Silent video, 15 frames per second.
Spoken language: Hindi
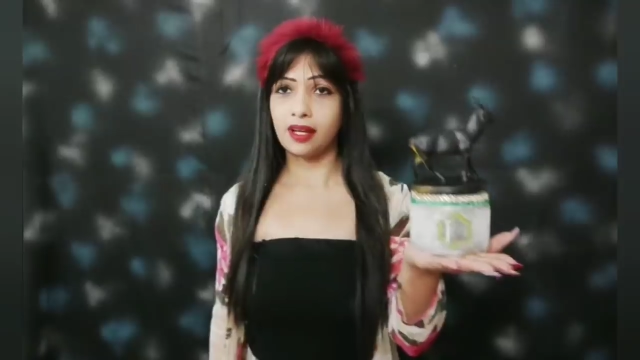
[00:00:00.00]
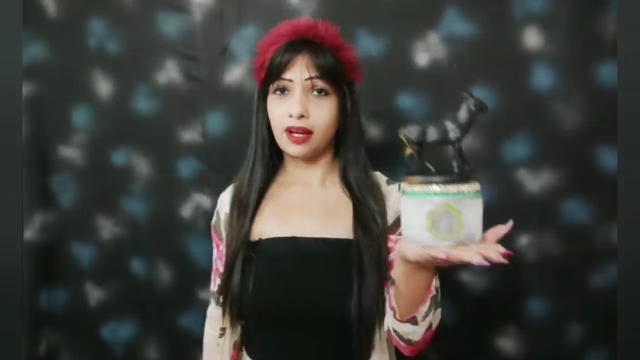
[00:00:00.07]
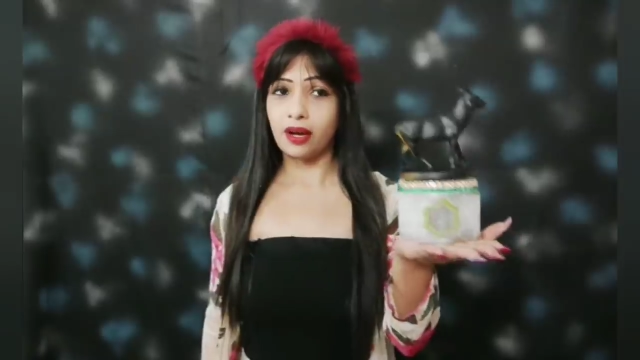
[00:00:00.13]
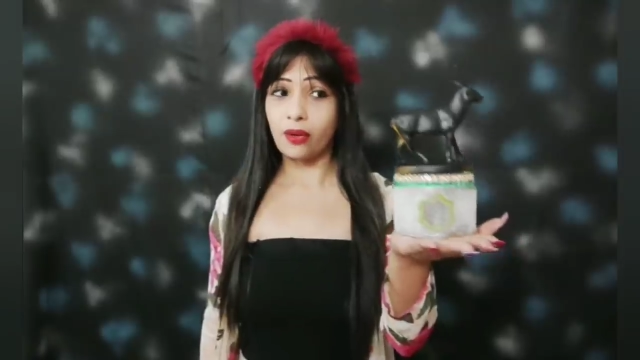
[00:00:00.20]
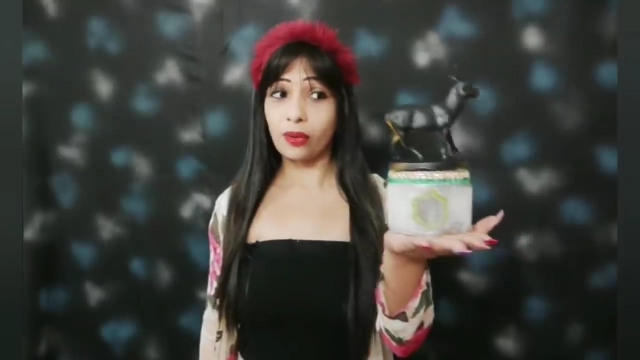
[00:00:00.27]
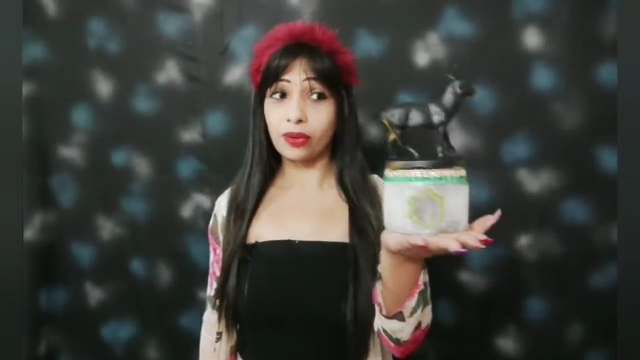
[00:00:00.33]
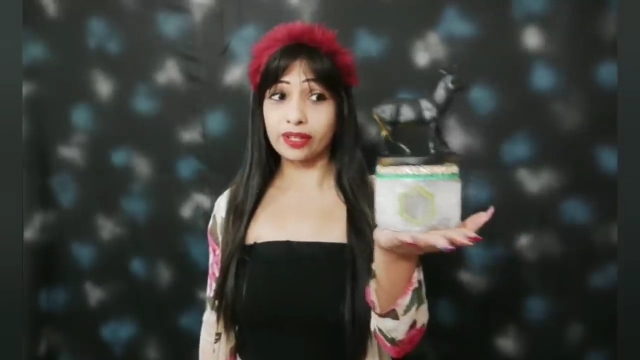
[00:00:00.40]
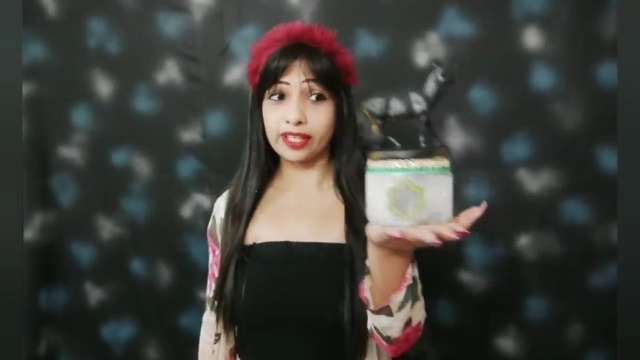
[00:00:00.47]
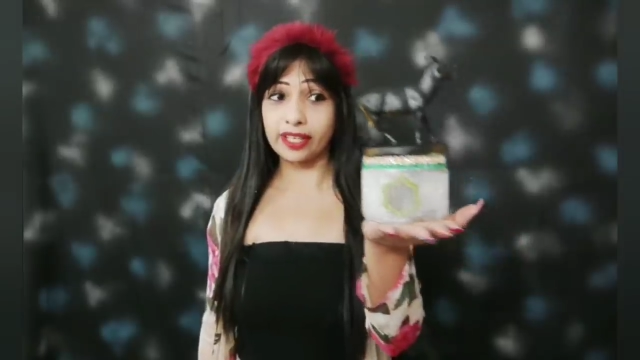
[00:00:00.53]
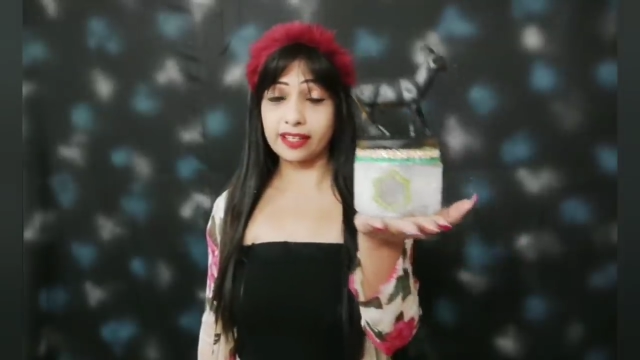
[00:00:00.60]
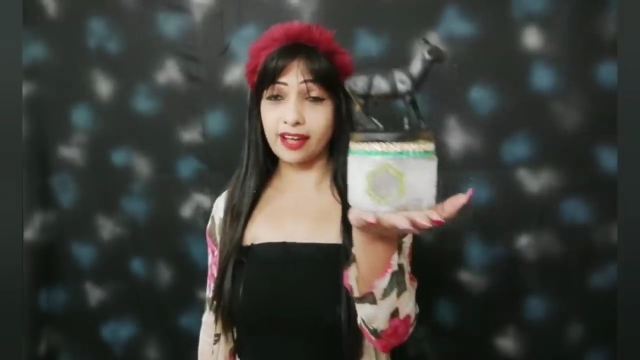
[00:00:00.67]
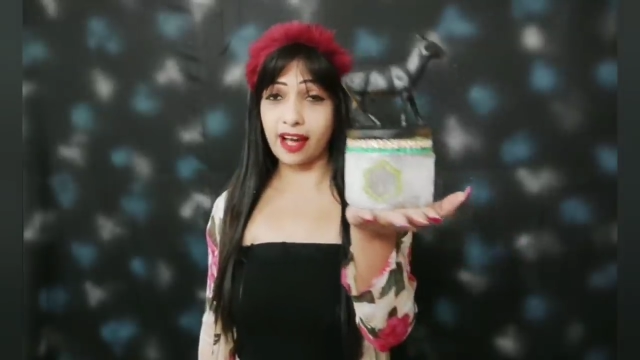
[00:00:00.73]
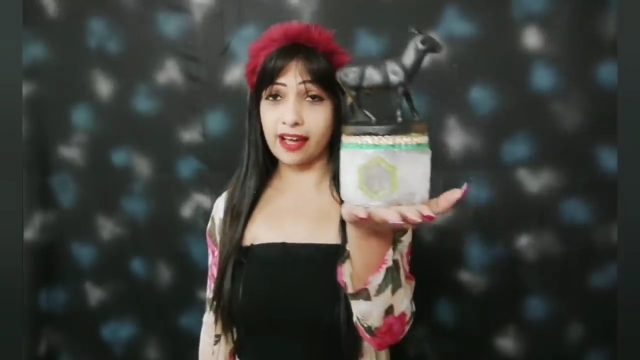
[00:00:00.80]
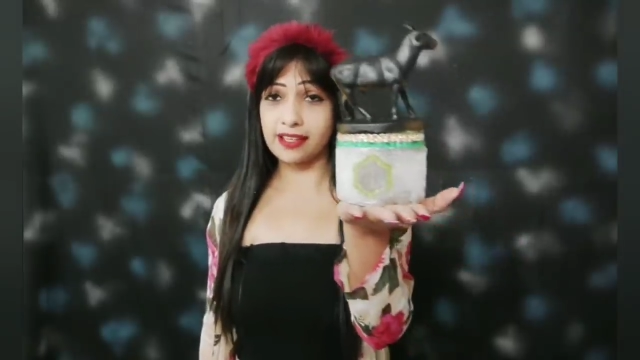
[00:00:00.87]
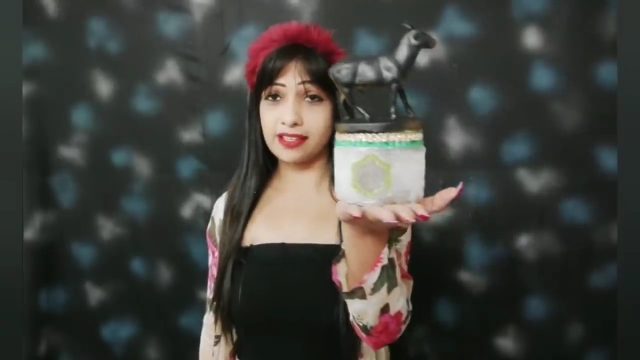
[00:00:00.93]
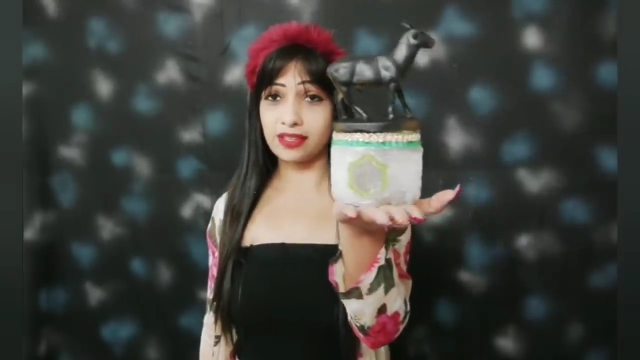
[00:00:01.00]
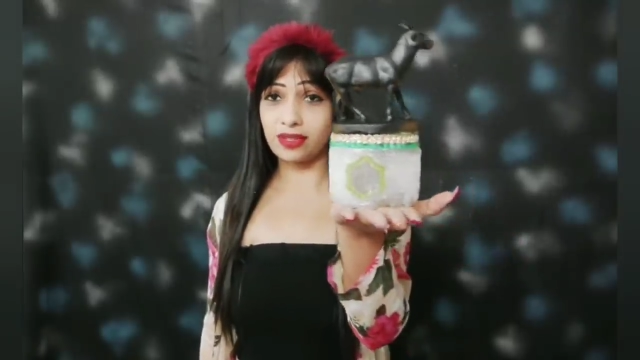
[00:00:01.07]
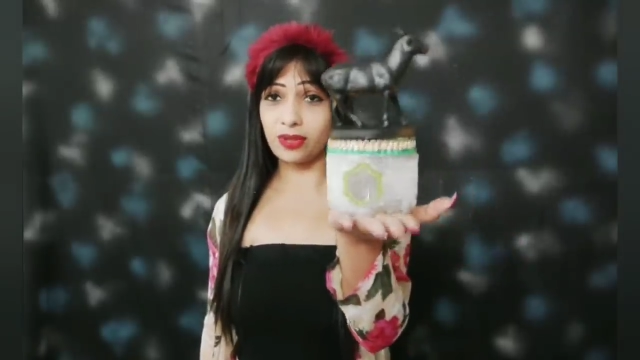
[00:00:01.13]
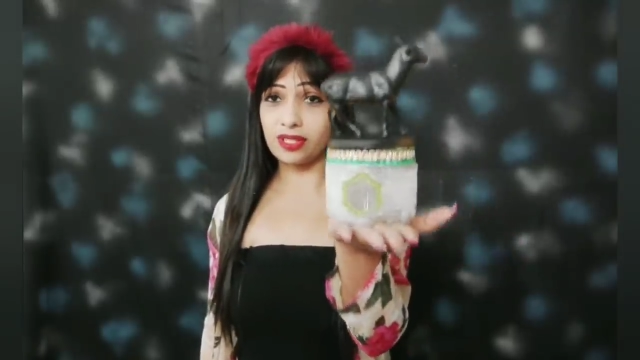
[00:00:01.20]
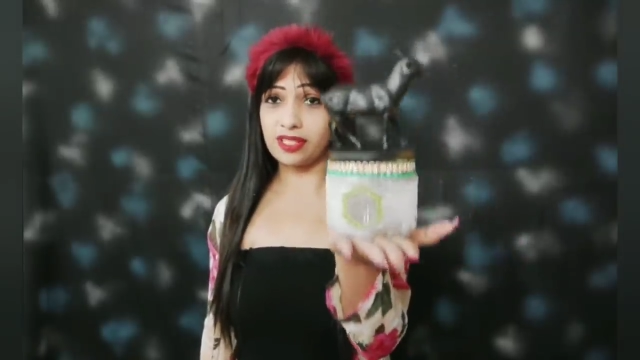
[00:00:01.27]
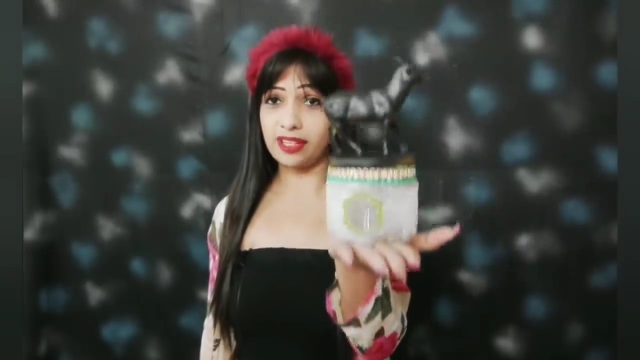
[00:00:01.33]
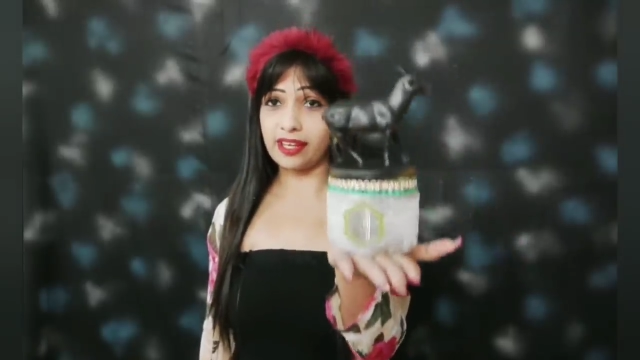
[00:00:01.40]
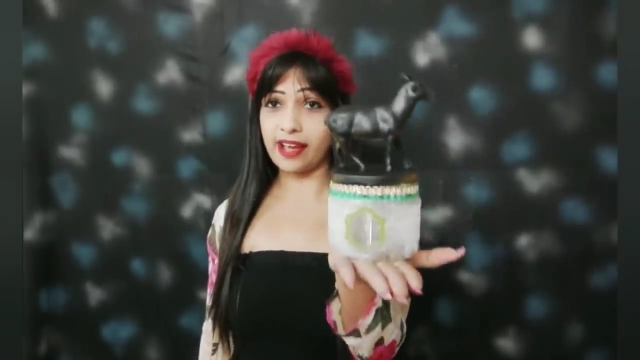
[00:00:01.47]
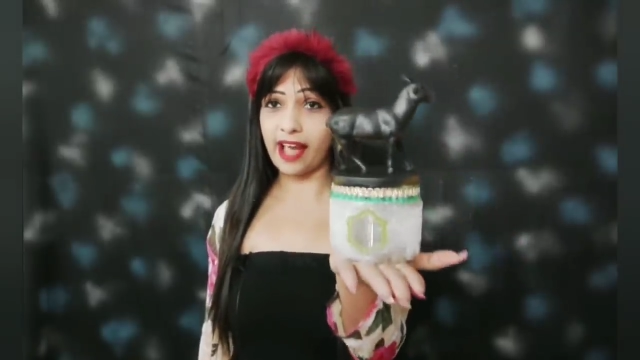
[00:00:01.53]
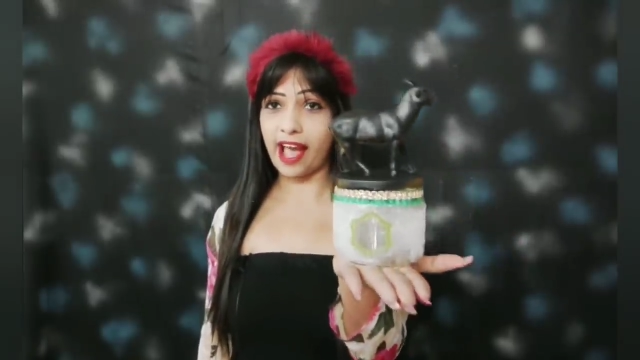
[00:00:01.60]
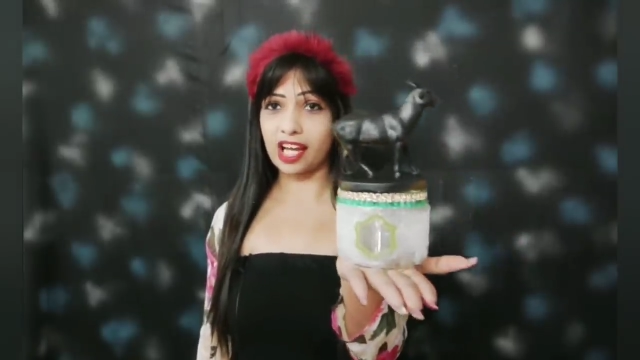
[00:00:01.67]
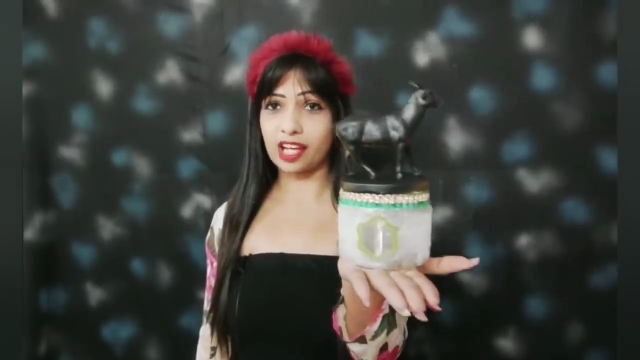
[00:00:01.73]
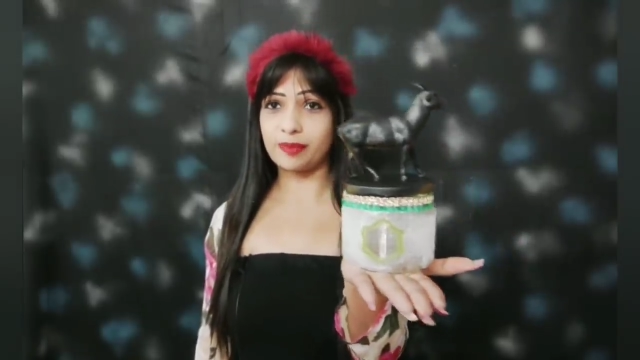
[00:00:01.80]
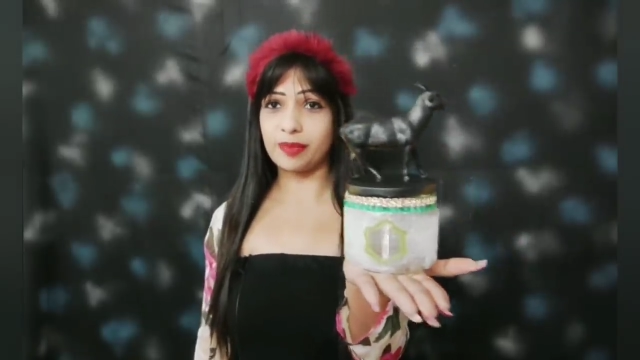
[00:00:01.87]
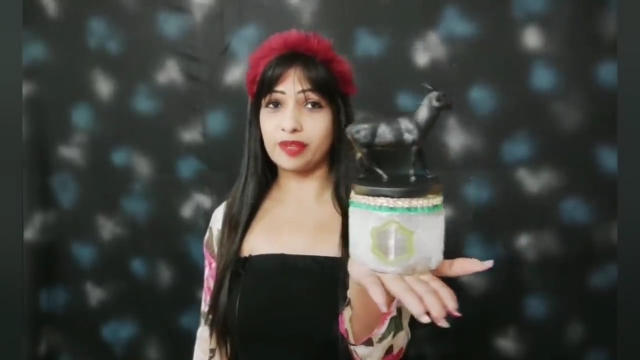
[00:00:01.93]
ओके okay गाइस तो ये
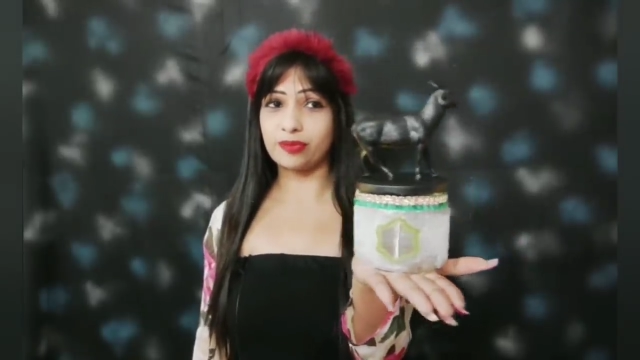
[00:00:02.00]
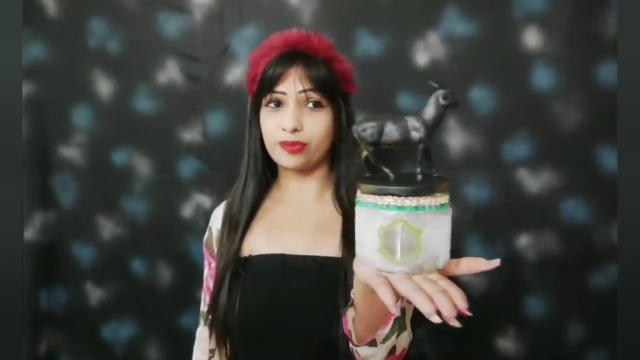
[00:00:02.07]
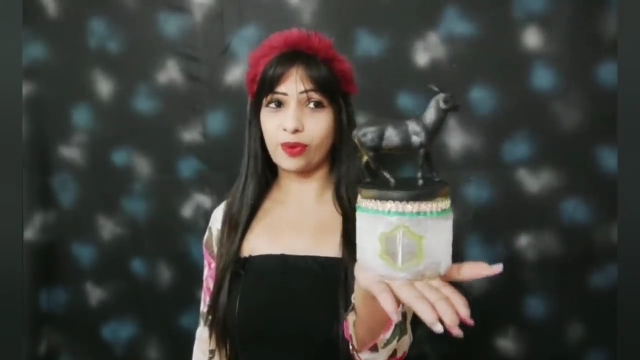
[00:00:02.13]
हैक भी